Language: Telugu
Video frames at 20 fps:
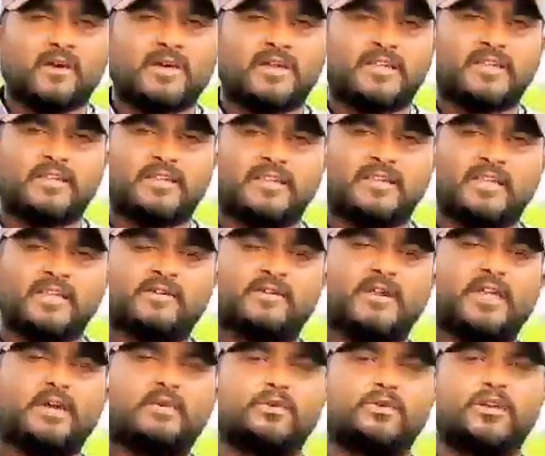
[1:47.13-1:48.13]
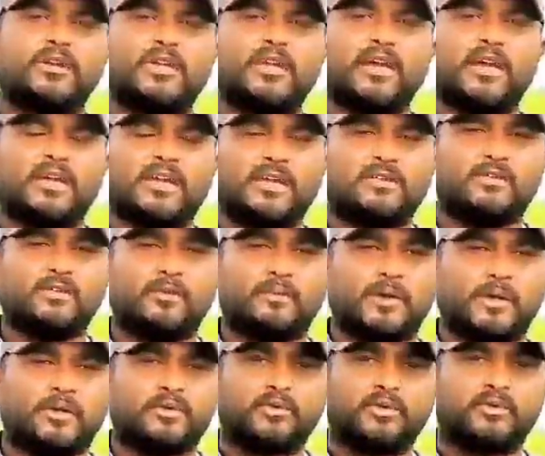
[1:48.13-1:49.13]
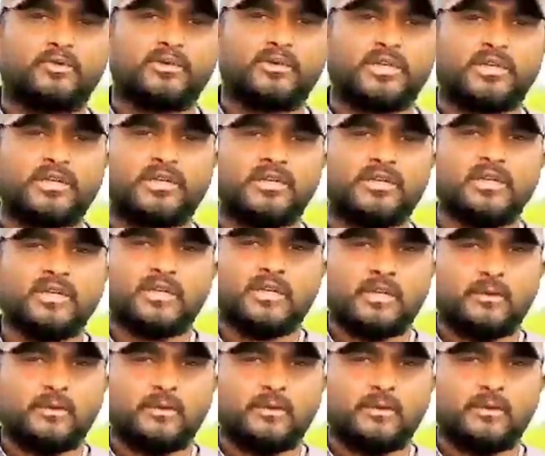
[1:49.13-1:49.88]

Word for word: వాటికి నీరు లేకుండానే ఆ కందులు పండుతూ ఉంటాయి